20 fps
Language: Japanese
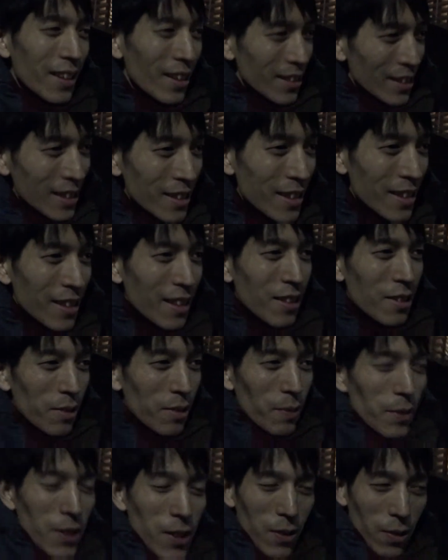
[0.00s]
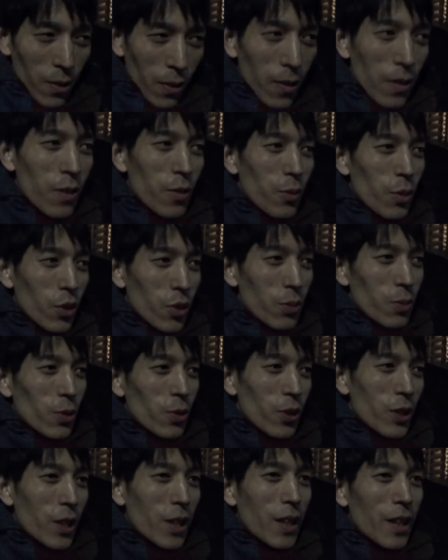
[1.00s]
何ってなりますよ僕
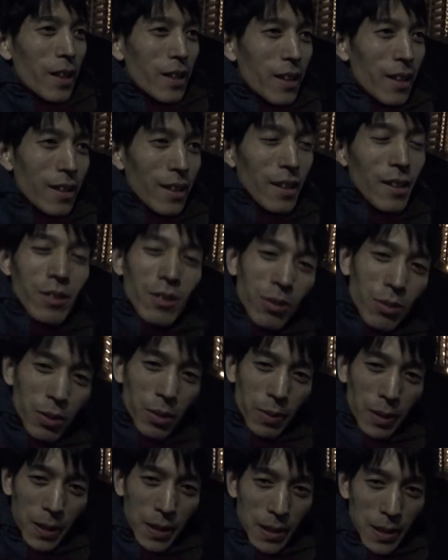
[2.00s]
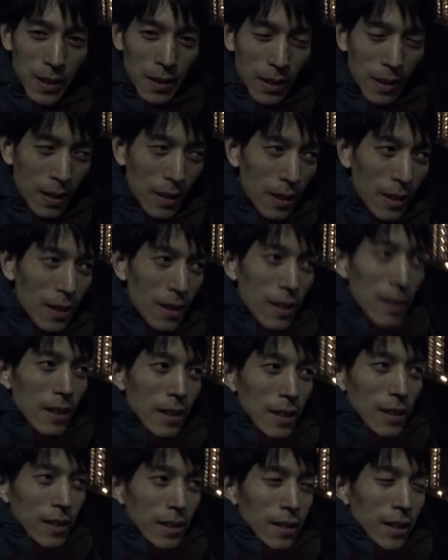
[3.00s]
も聞かれたらなると思います
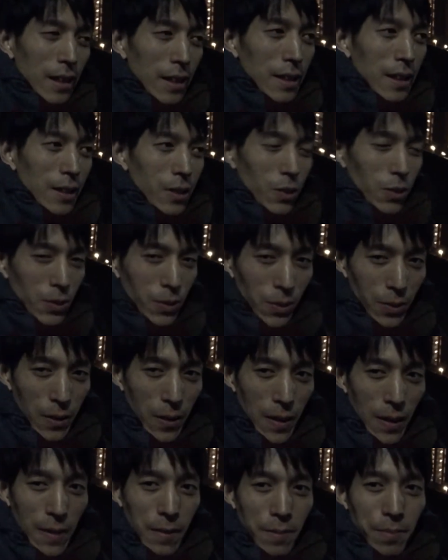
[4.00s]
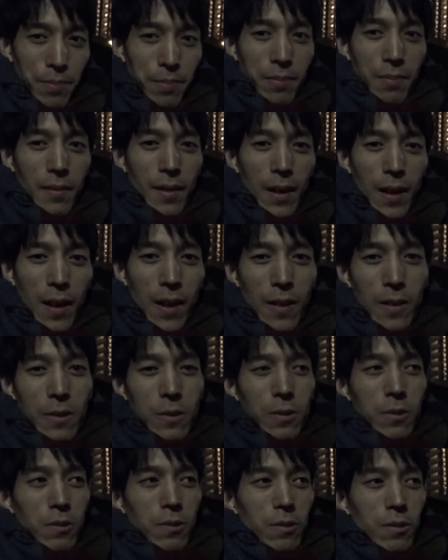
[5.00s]
何かというとねあ
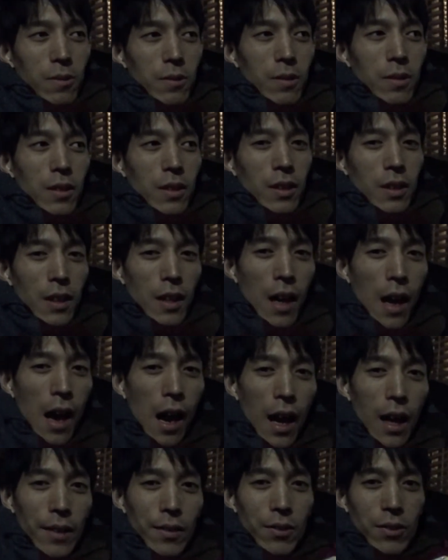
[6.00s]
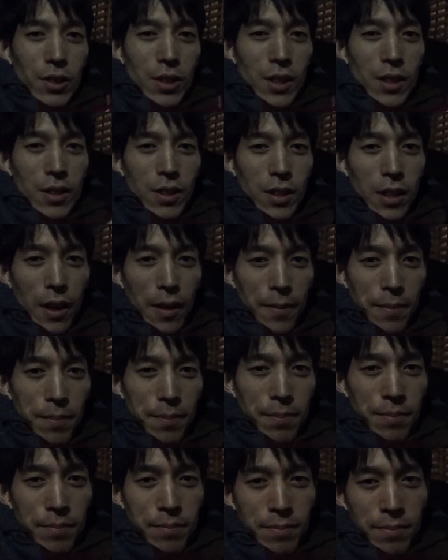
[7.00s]
の
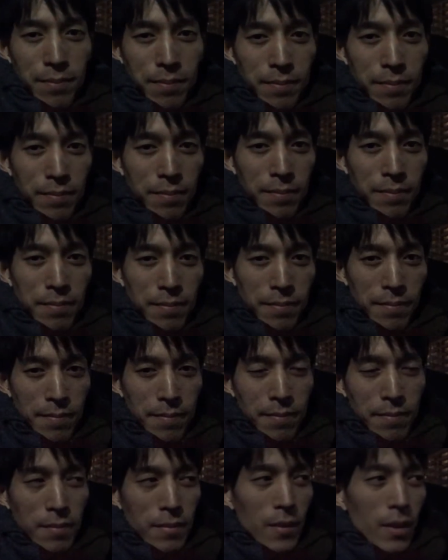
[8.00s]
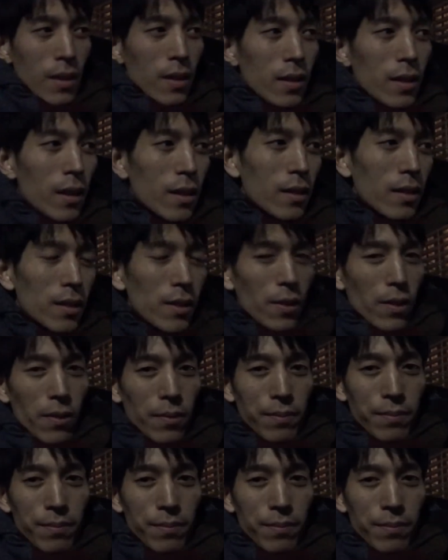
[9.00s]
ハンドジェスチャーなんですよ